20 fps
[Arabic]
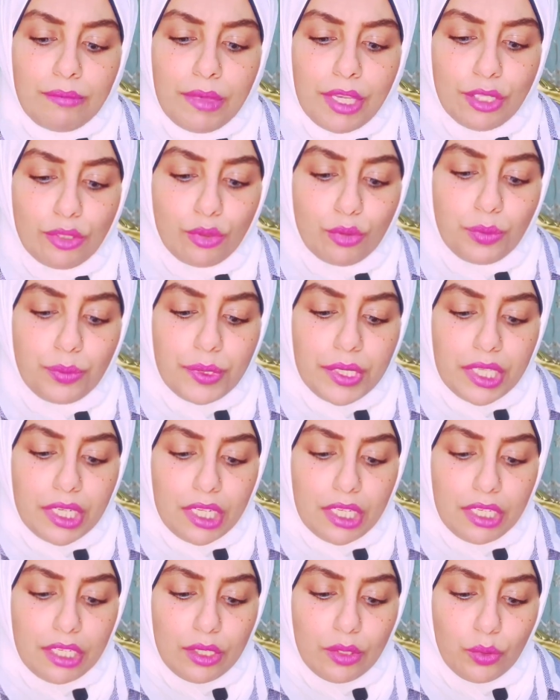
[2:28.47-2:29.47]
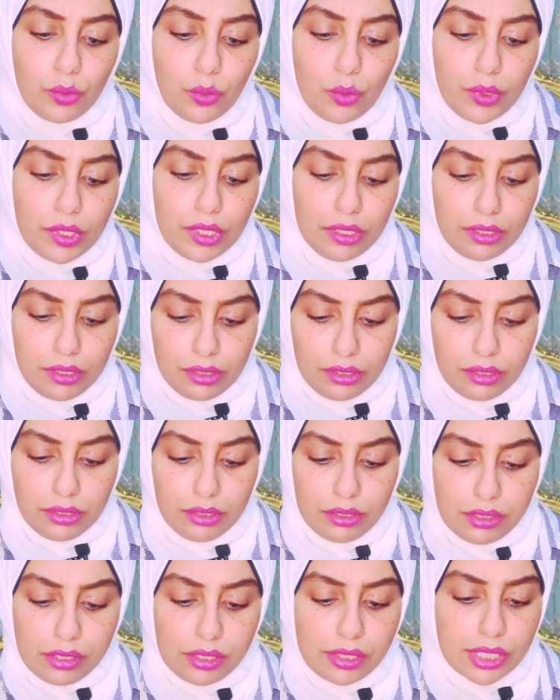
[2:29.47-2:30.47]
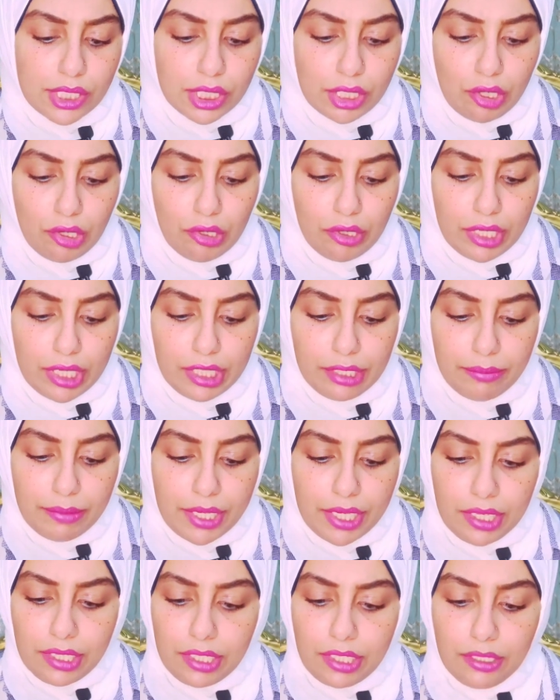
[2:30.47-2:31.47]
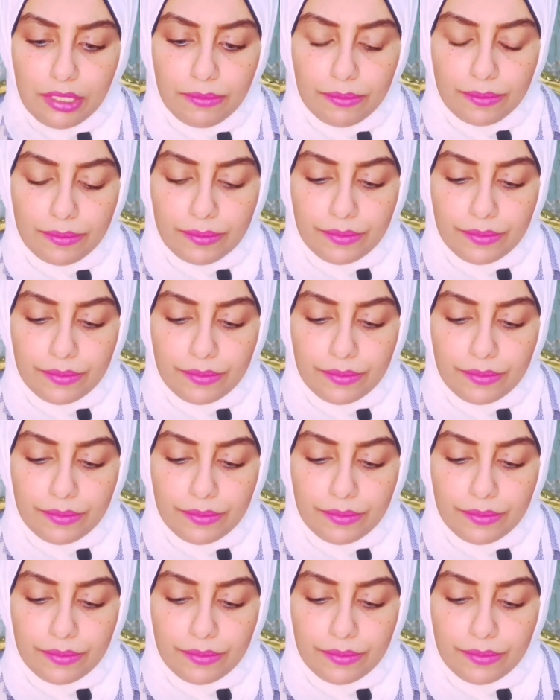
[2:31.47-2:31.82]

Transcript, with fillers: مكتوب هنا ان هو صناعة ألماني